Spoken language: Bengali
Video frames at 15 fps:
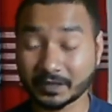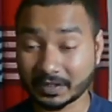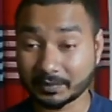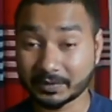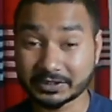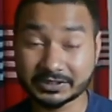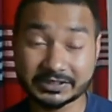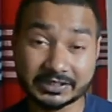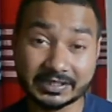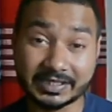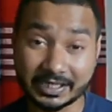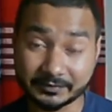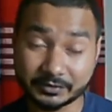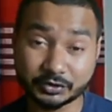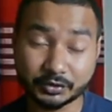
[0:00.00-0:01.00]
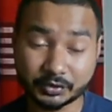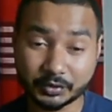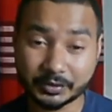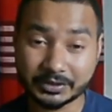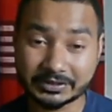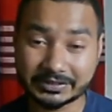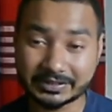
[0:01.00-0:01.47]
আমাদের সাথে লাইভে যুক্ত
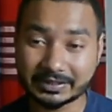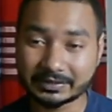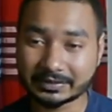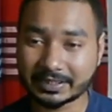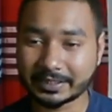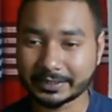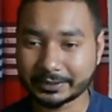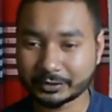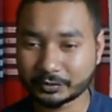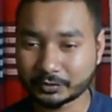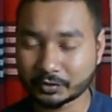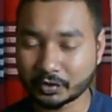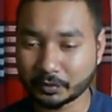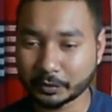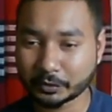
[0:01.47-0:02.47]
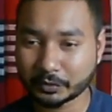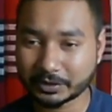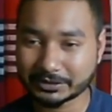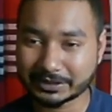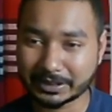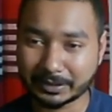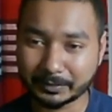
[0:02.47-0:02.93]
হয়েছেন তারা একটু কমেন্ট করে
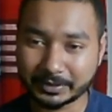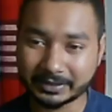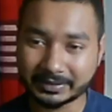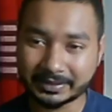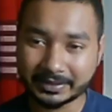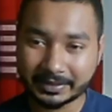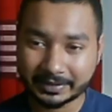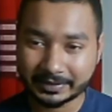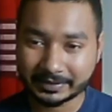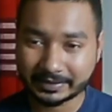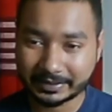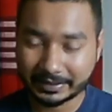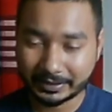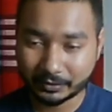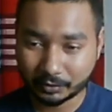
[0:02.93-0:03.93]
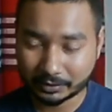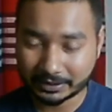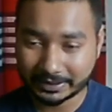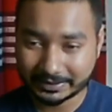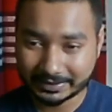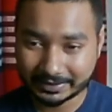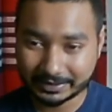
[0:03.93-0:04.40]
জানাবেন কে
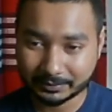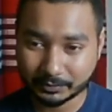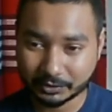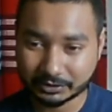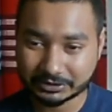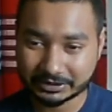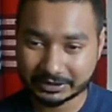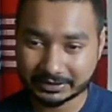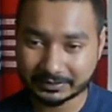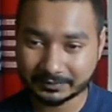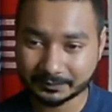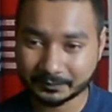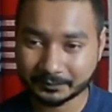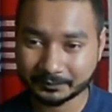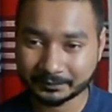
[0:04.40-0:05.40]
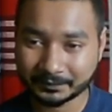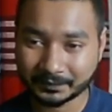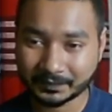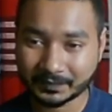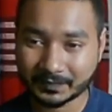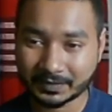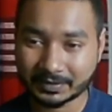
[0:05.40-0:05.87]
কোথায় থেকে বলছেন
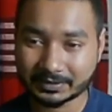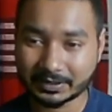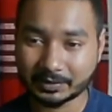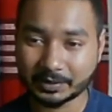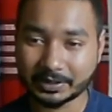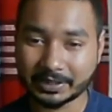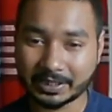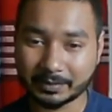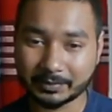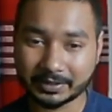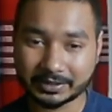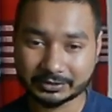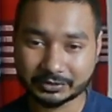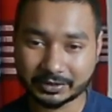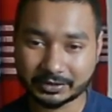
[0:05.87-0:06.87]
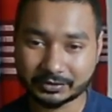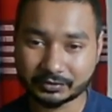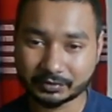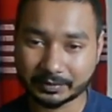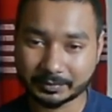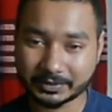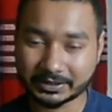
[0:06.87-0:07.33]
তাহলে আমরা আসলে একটু
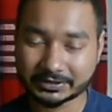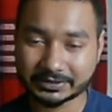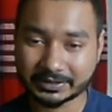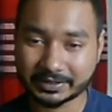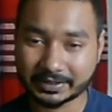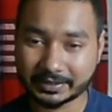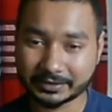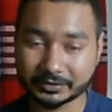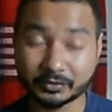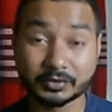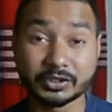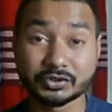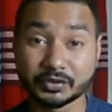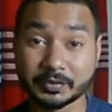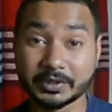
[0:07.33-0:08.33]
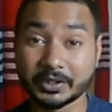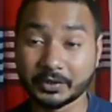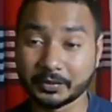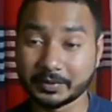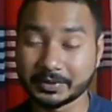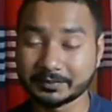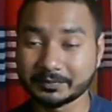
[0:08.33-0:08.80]
আপনাদের সাথে কানেক্ট করতে সুবিধা
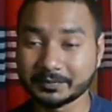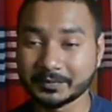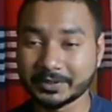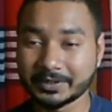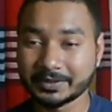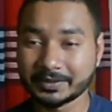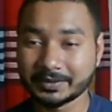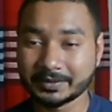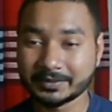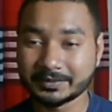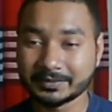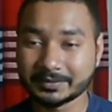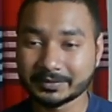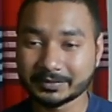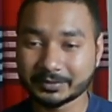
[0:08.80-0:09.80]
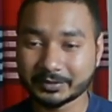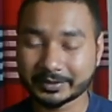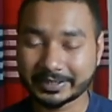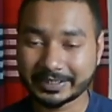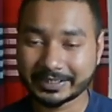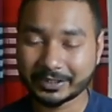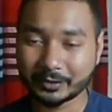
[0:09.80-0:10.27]
হবে তো
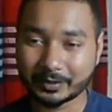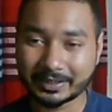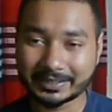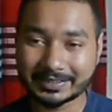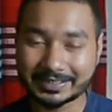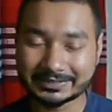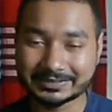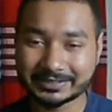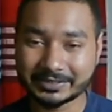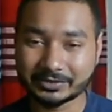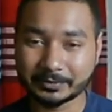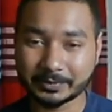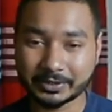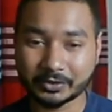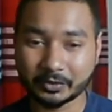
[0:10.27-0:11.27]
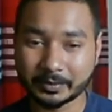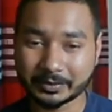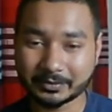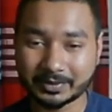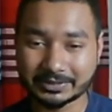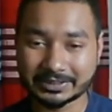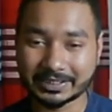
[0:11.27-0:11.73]
কে কে অনলাইনে আছেন একটু আমাকে কমেন্ট
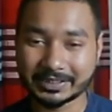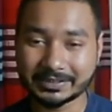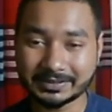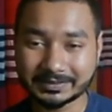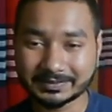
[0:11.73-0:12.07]
করে জানান